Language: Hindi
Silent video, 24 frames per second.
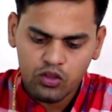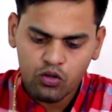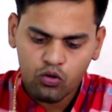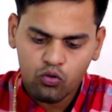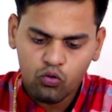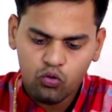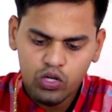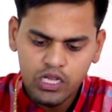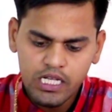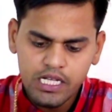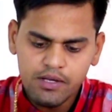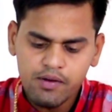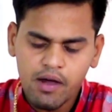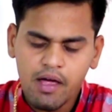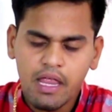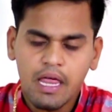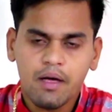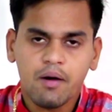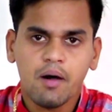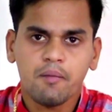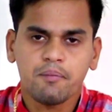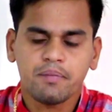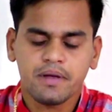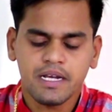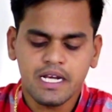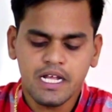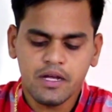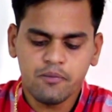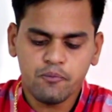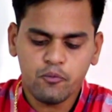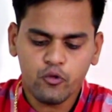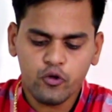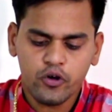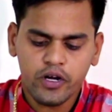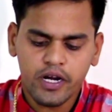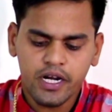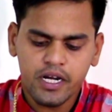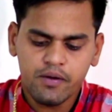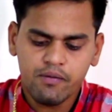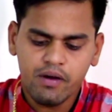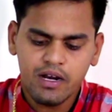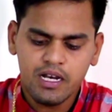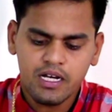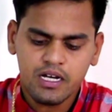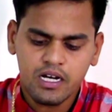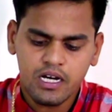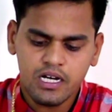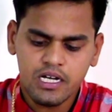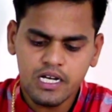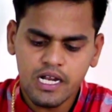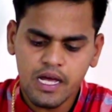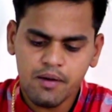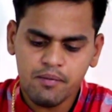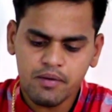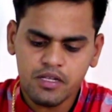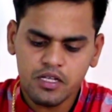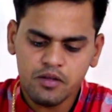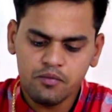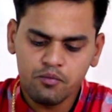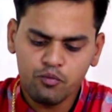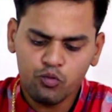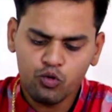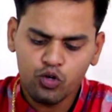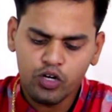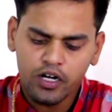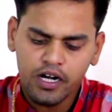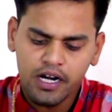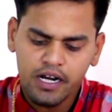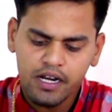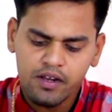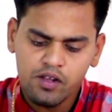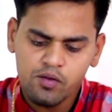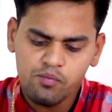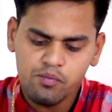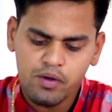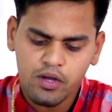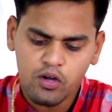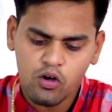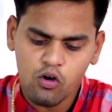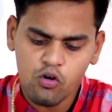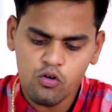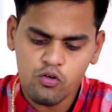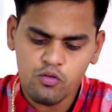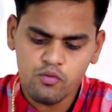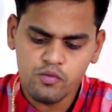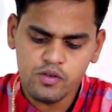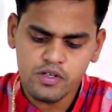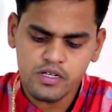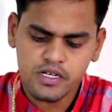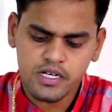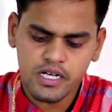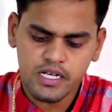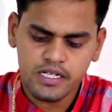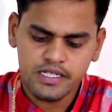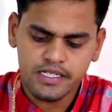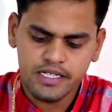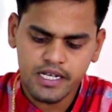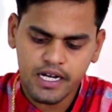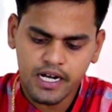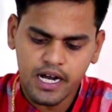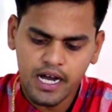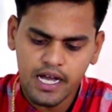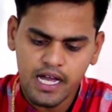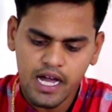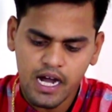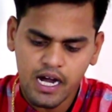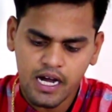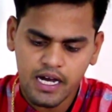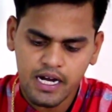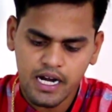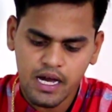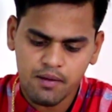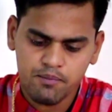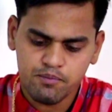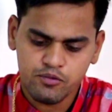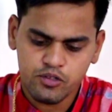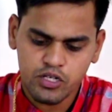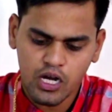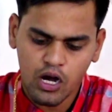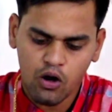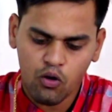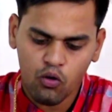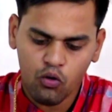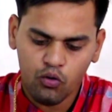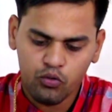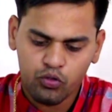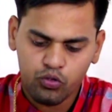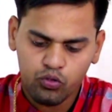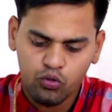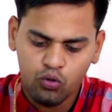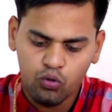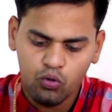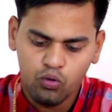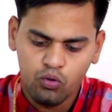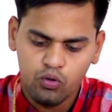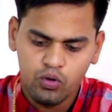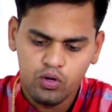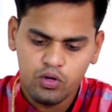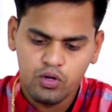तो कुलदीप यादव आपके लिए इम्पोर्टेंट रहने वाले खलील अहमद इम्पोर्टेंट रहने मेकोवी की जगह अगर आप चाहो तो